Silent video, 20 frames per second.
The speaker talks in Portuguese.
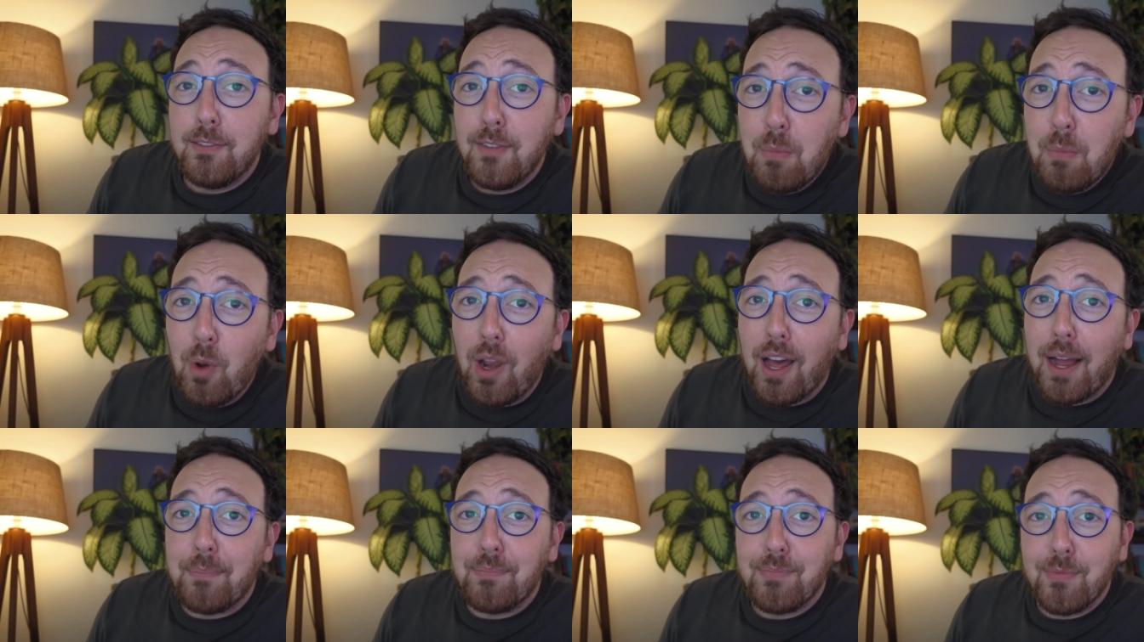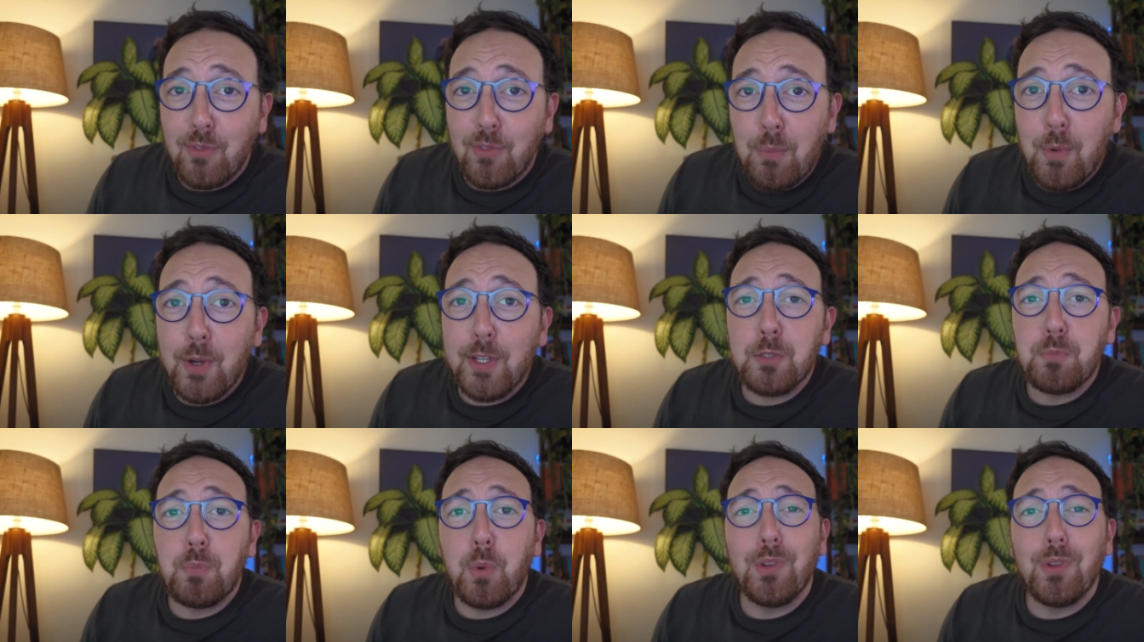Vamos lá, vamos
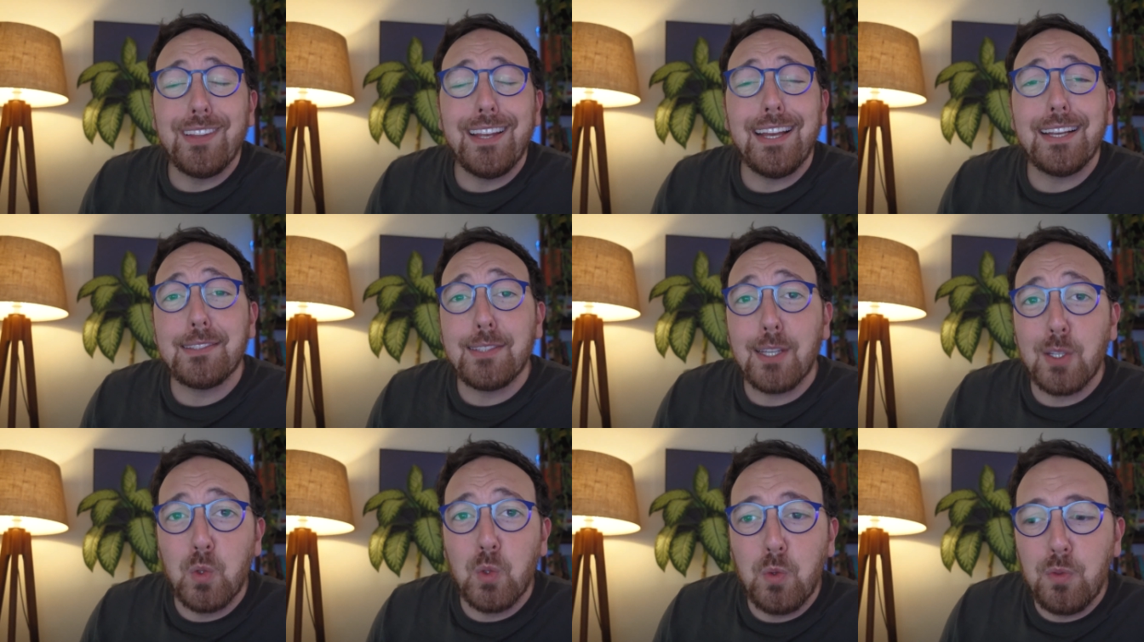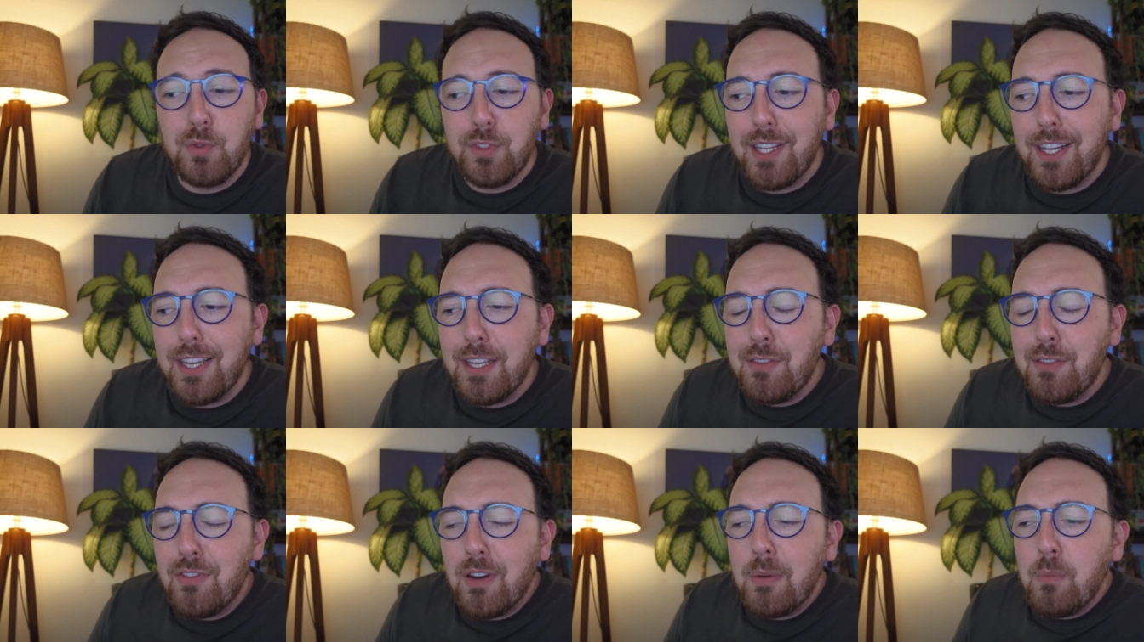responder essa dúvida
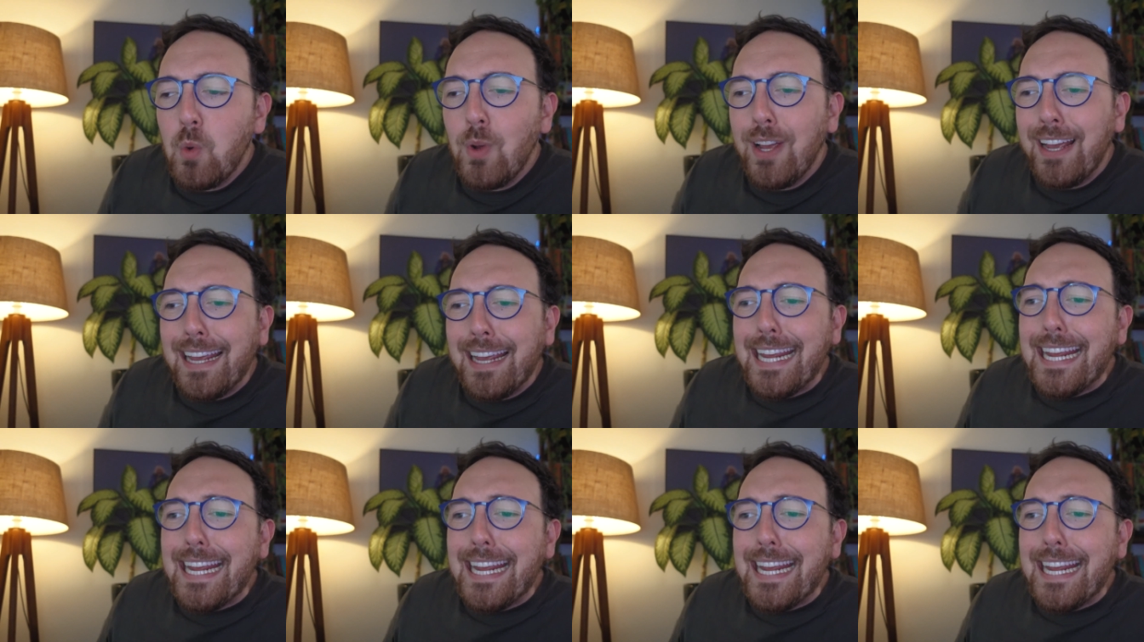e vamos